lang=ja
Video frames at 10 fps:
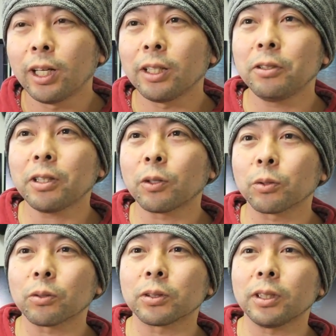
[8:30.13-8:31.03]
え竜が
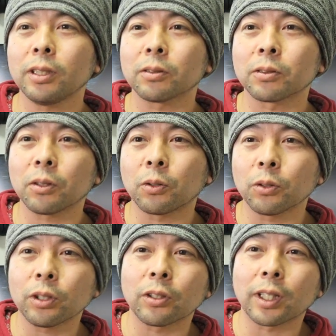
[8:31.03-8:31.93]
如くシリーズをすごい
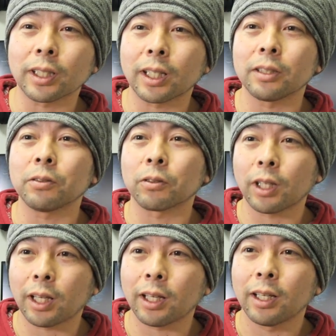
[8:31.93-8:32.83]
好んでる方がいるの
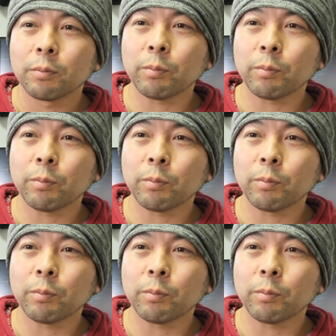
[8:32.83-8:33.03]
で、